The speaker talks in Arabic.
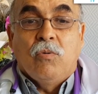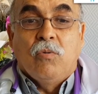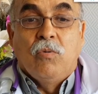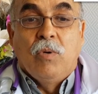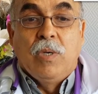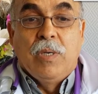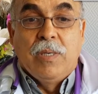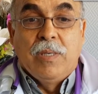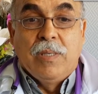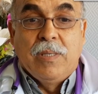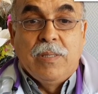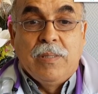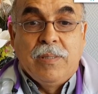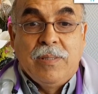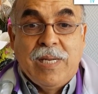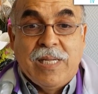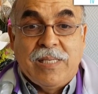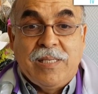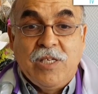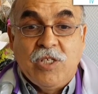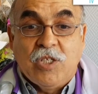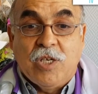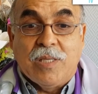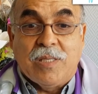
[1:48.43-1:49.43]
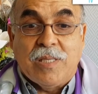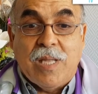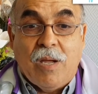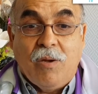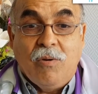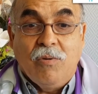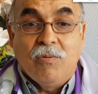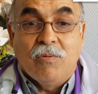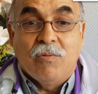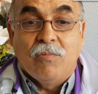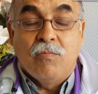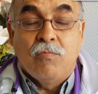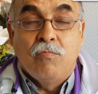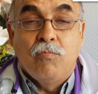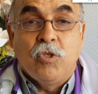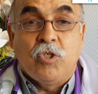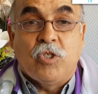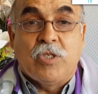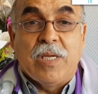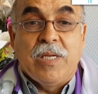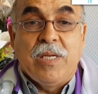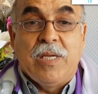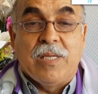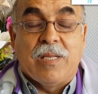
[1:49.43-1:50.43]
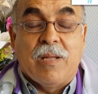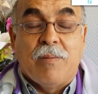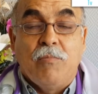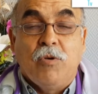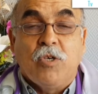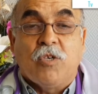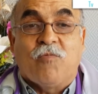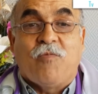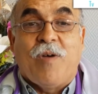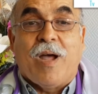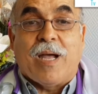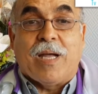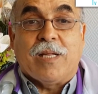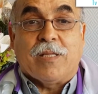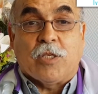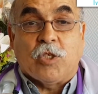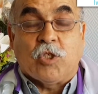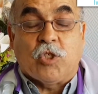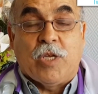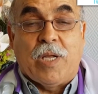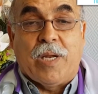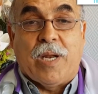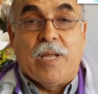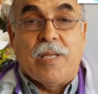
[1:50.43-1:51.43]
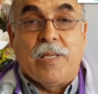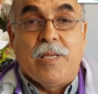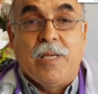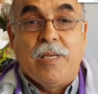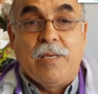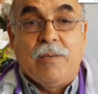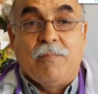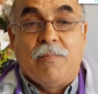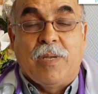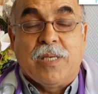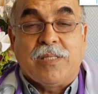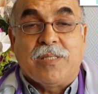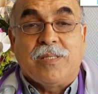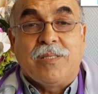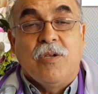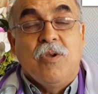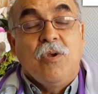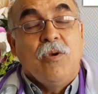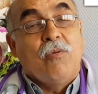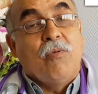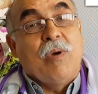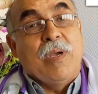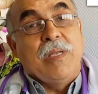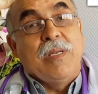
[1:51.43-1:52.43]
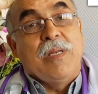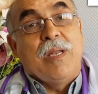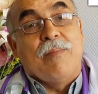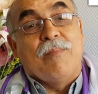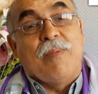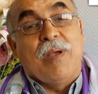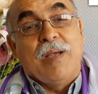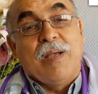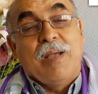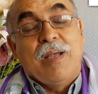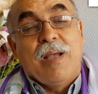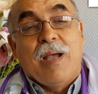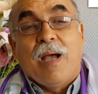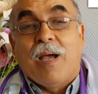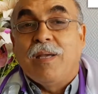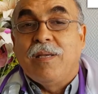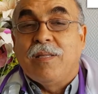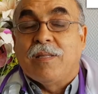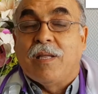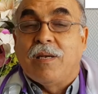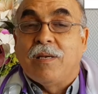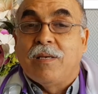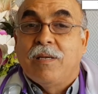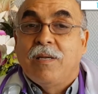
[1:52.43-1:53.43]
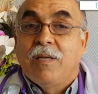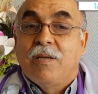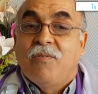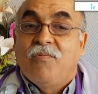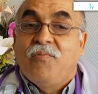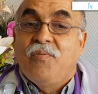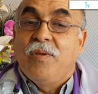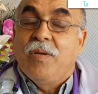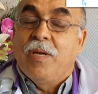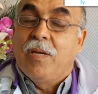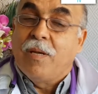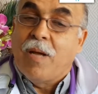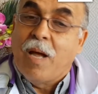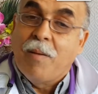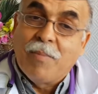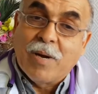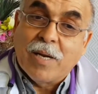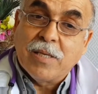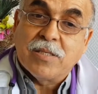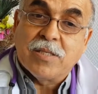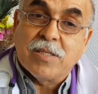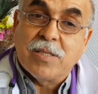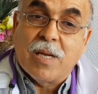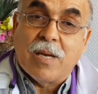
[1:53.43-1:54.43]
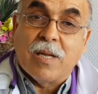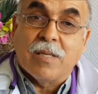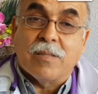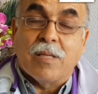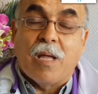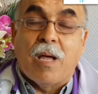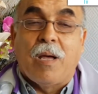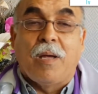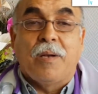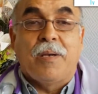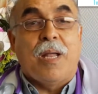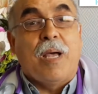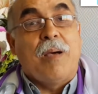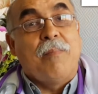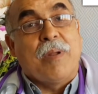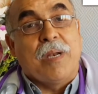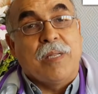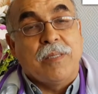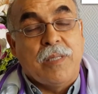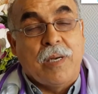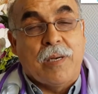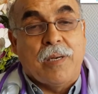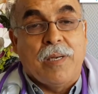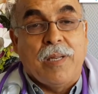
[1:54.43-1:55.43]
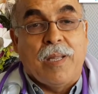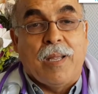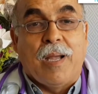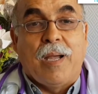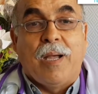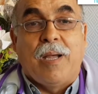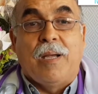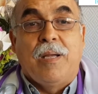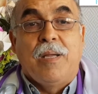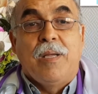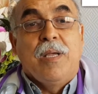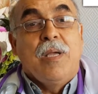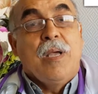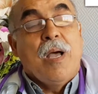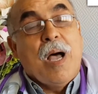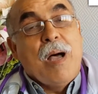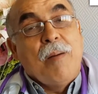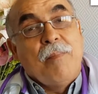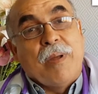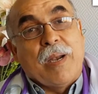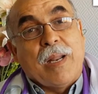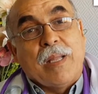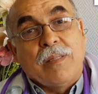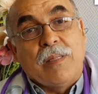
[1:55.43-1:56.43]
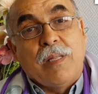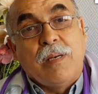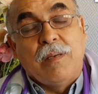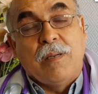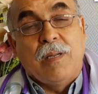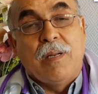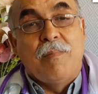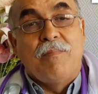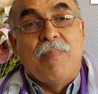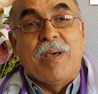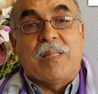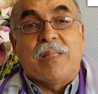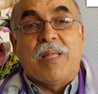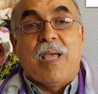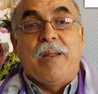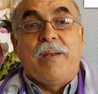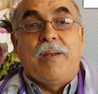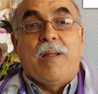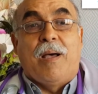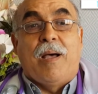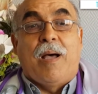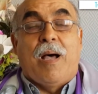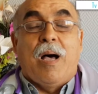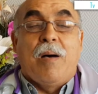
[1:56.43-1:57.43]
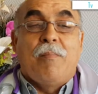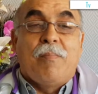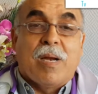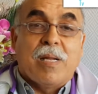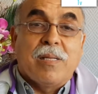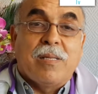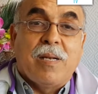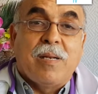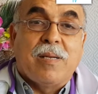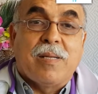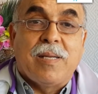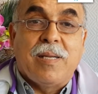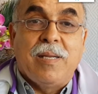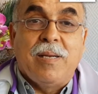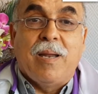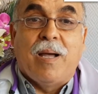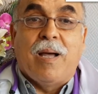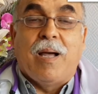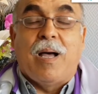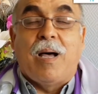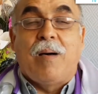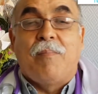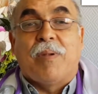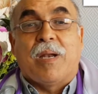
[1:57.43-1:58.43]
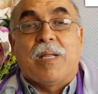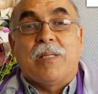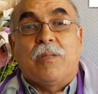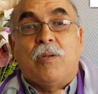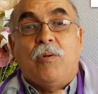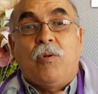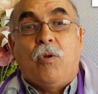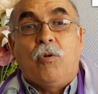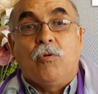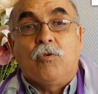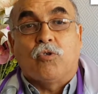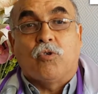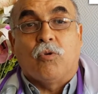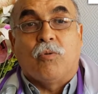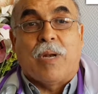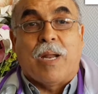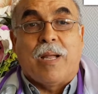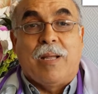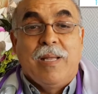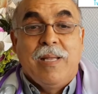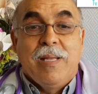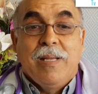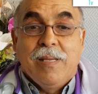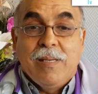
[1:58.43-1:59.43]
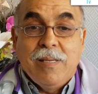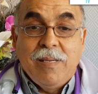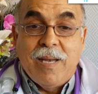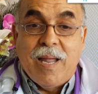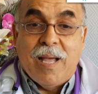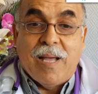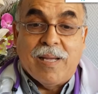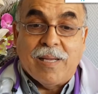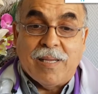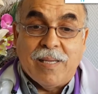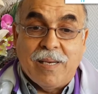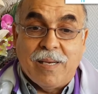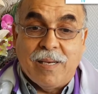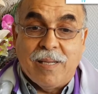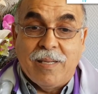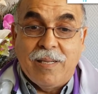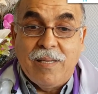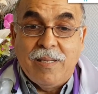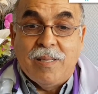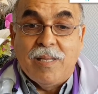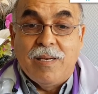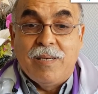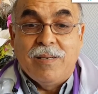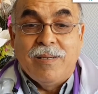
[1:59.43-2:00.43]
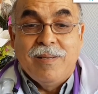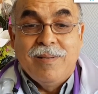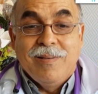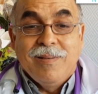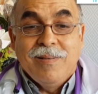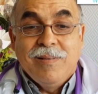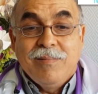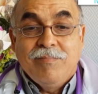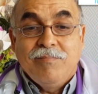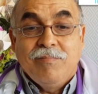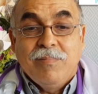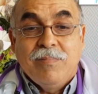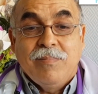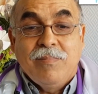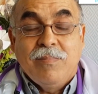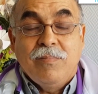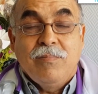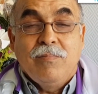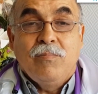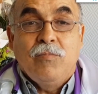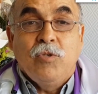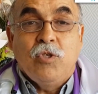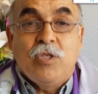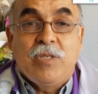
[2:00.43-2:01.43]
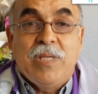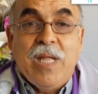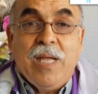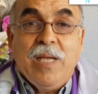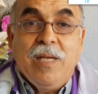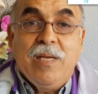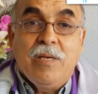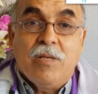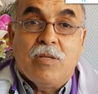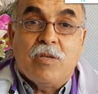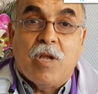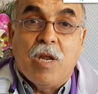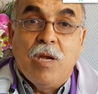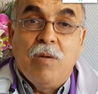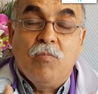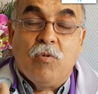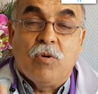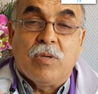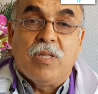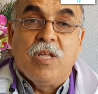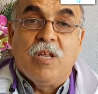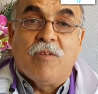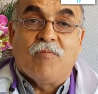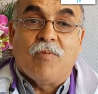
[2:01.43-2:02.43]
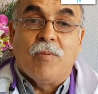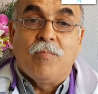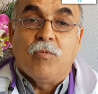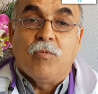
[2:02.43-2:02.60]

والنتيجة تاعو مش جيدة مش فقط الشرايين بس وإنما أيضا فيه أمراض السرطان أمراض الرئة امراض المثانه امراض الكلى امراض الحنجره الى اخره اذا مش داعي نتكلموا كثير